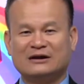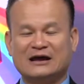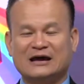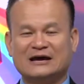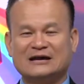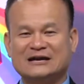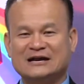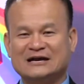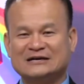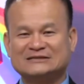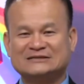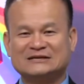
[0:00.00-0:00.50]

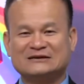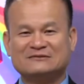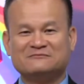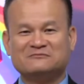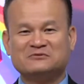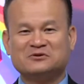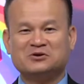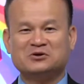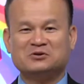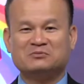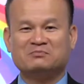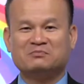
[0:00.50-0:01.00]
để ra sân
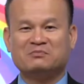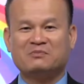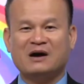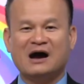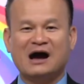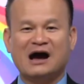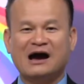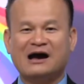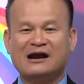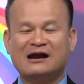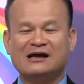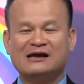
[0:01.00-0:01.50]
vườn
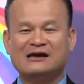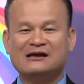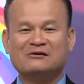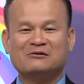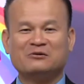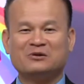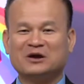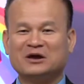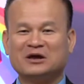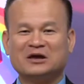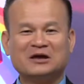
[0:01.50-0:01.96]
party rồi này